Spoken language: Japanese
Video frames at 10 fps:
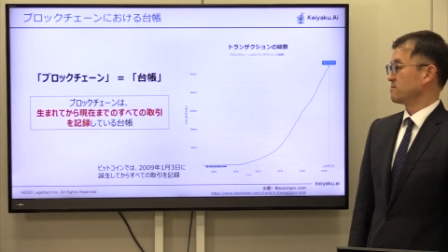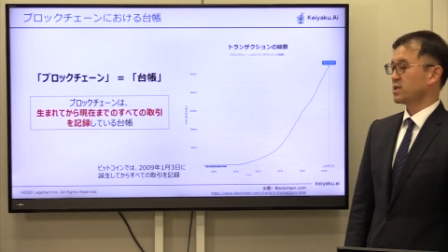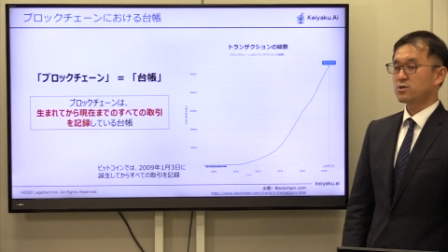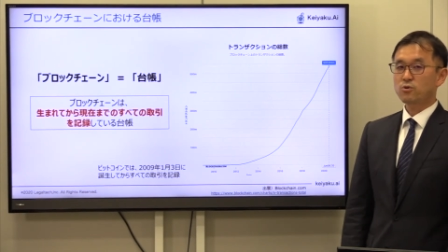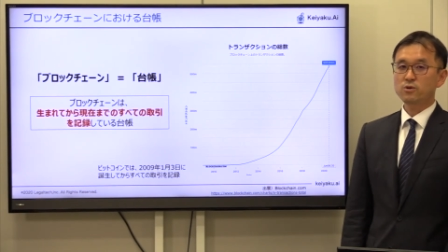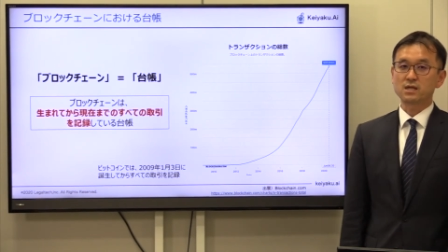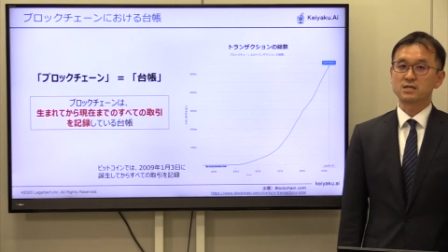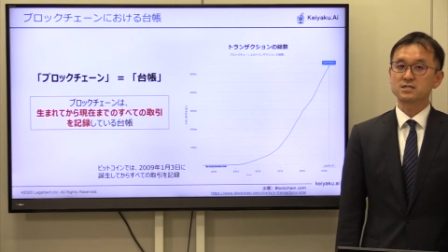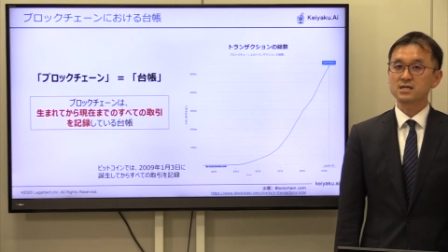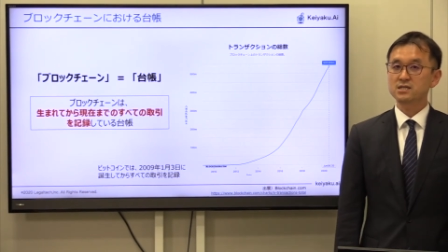ビットコインでは
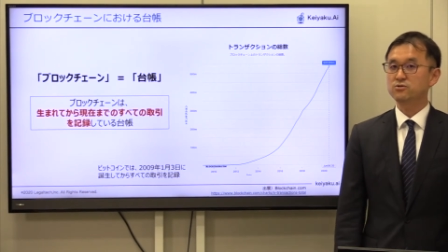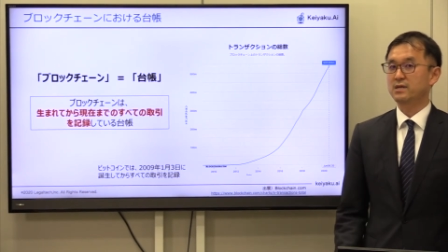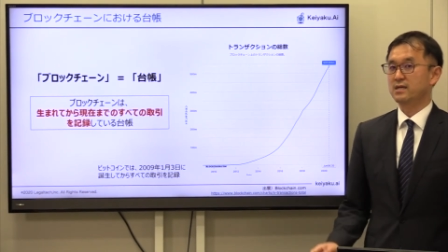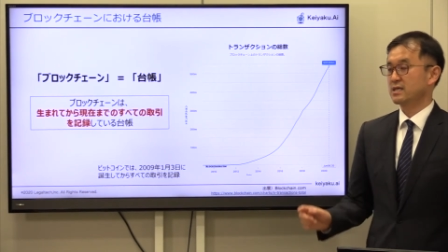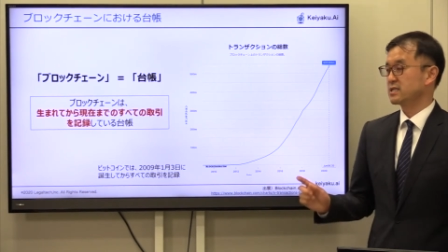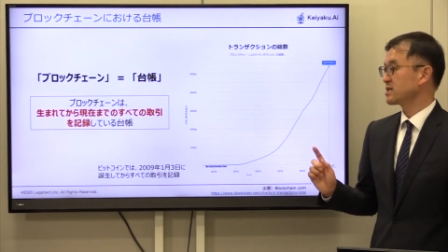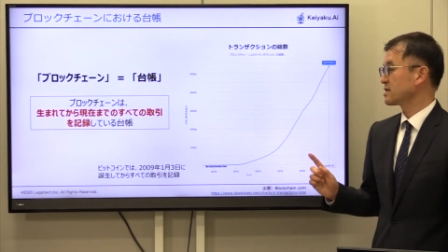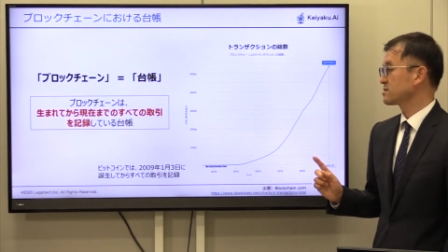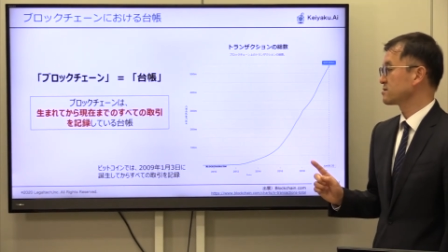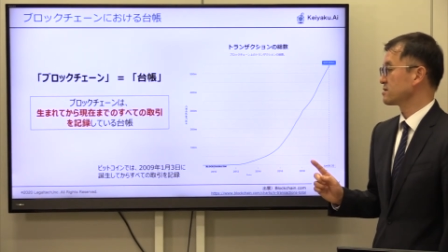にせんきゅうねんいち
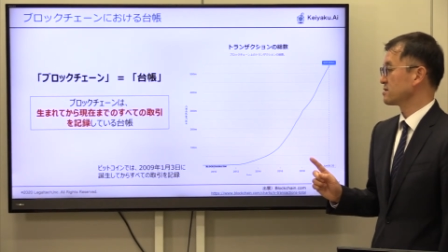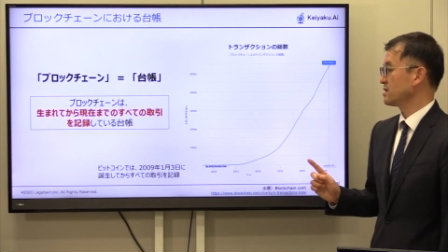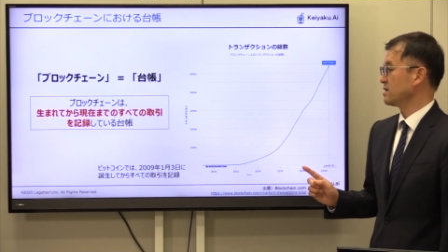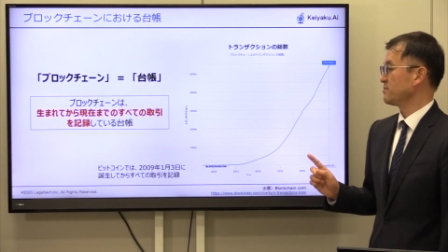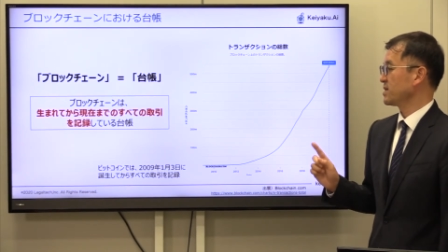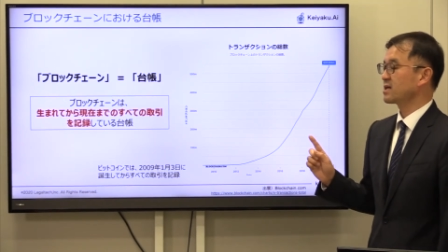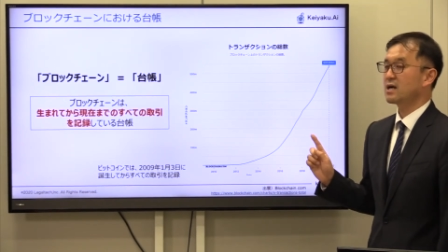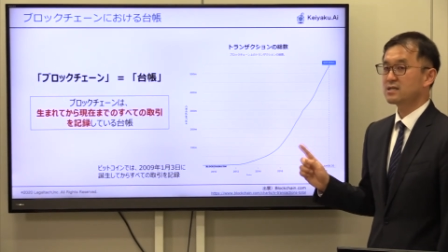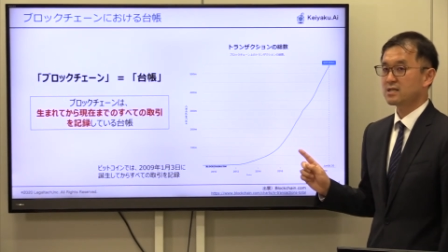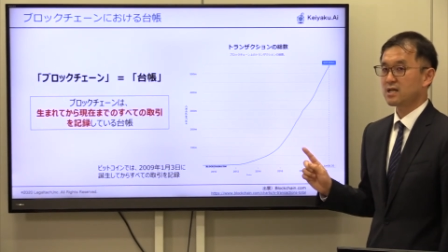がつみっ
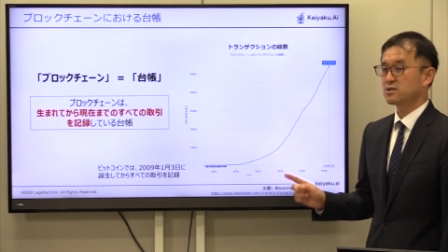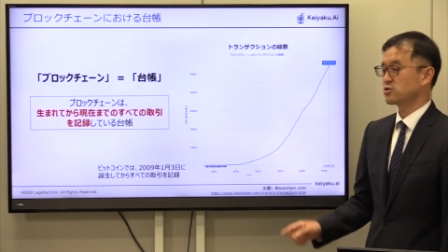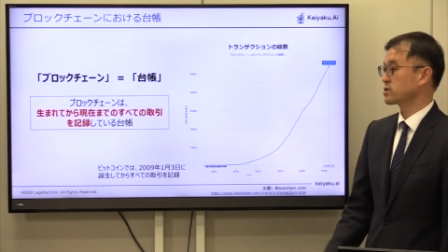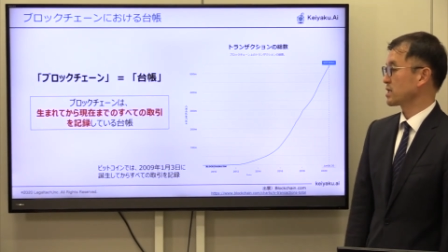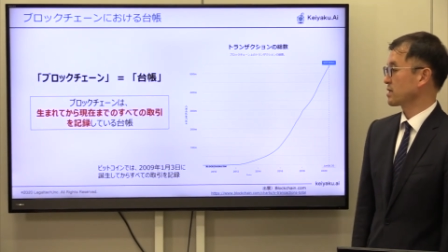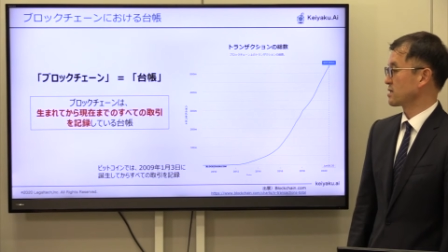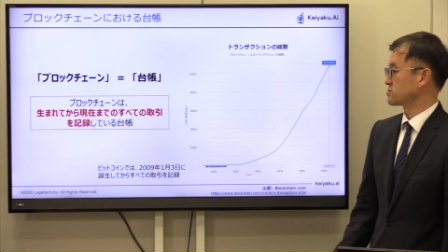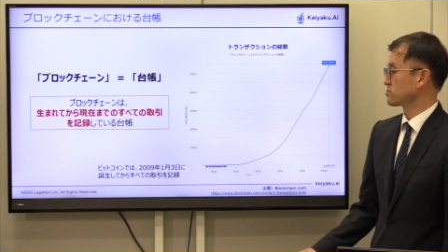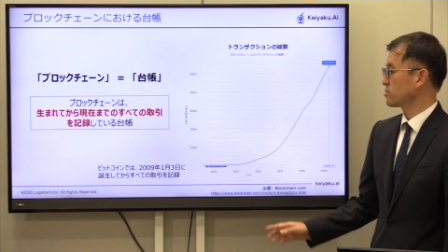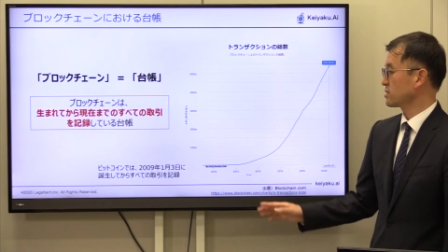かに誕生してから、
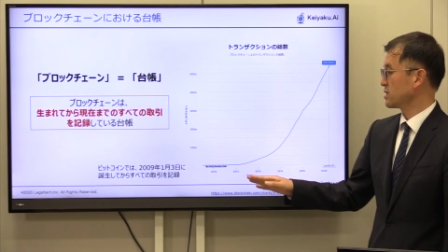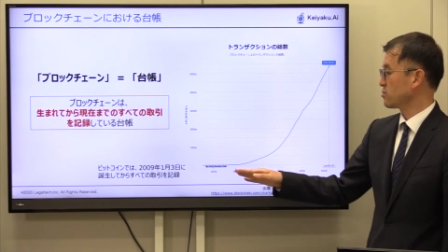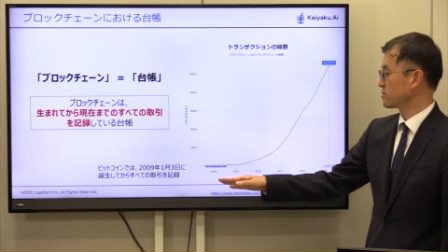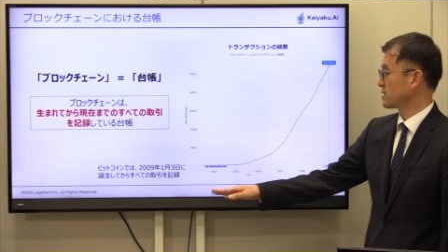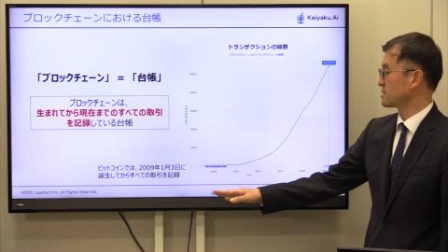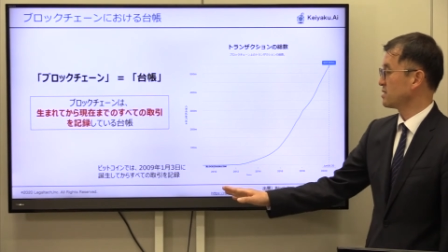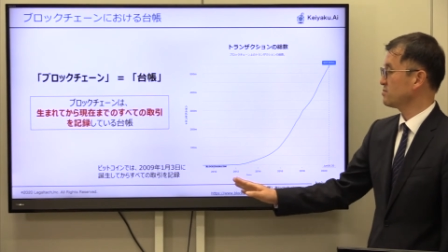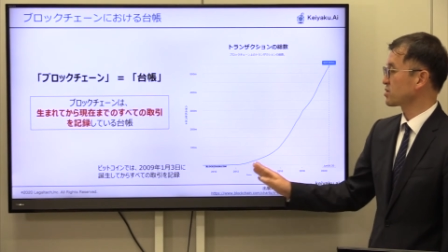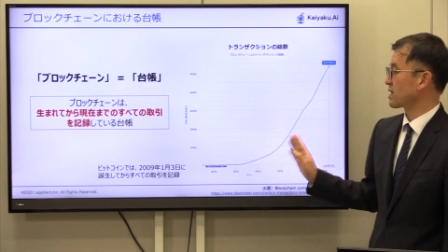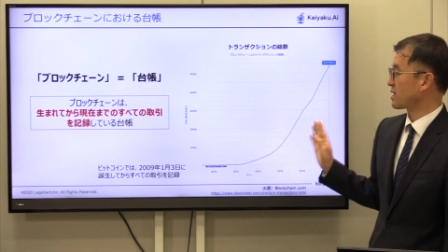その記録が全
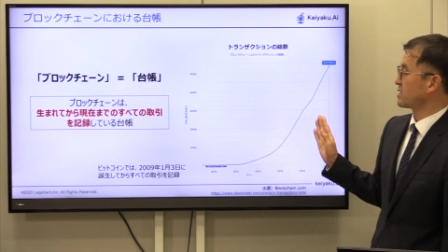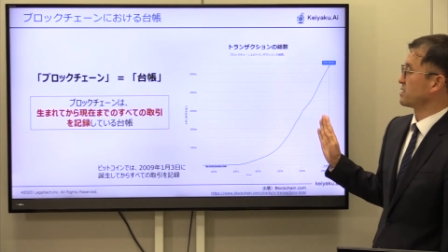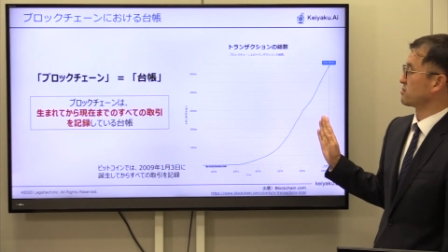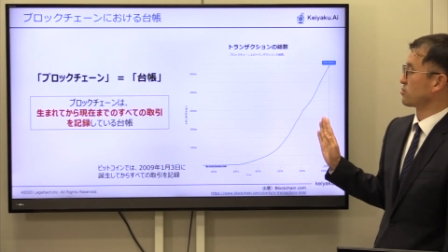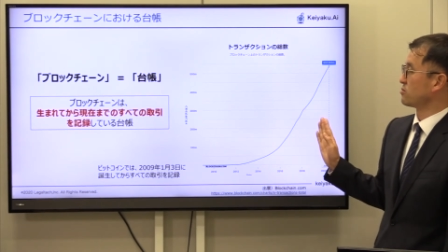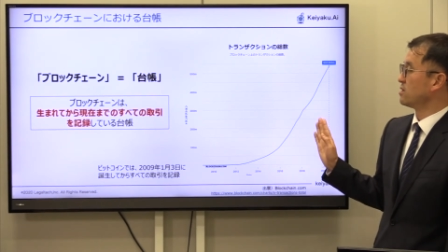部書かれていると、